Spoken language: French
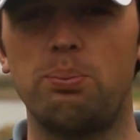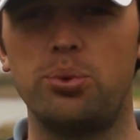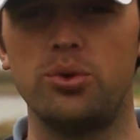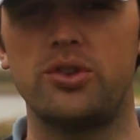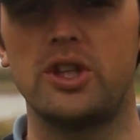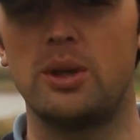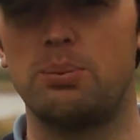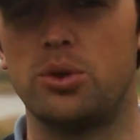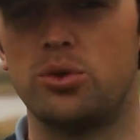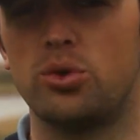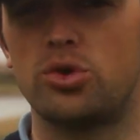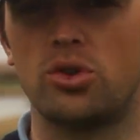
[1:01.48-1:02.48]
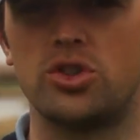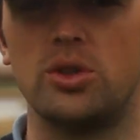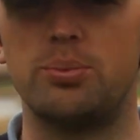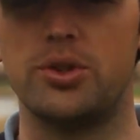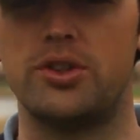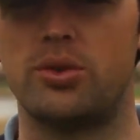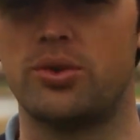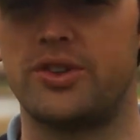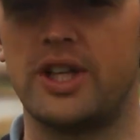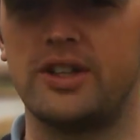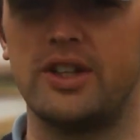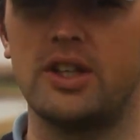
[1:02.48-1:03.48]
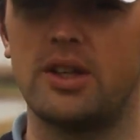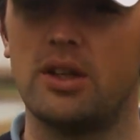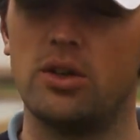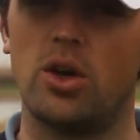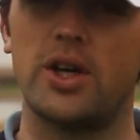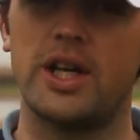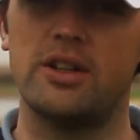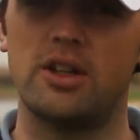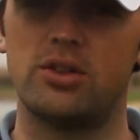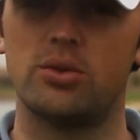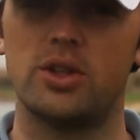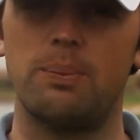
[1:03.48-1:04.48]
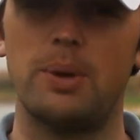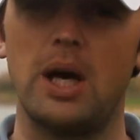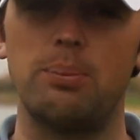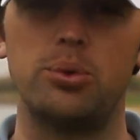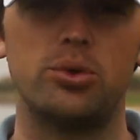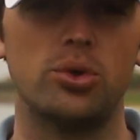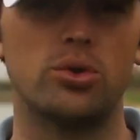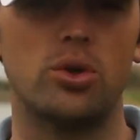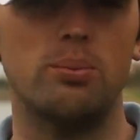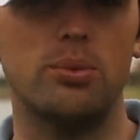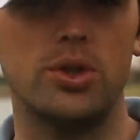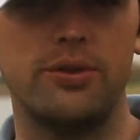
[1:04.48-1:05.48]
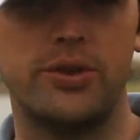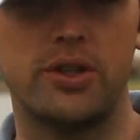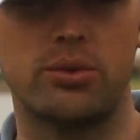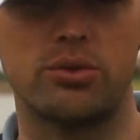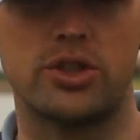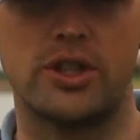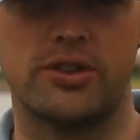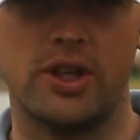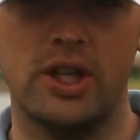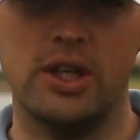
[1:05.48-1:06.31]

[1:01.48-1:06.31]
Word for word: plus simple de changer une position statique, l'organisation de départ, plutôt que de modifier son geste.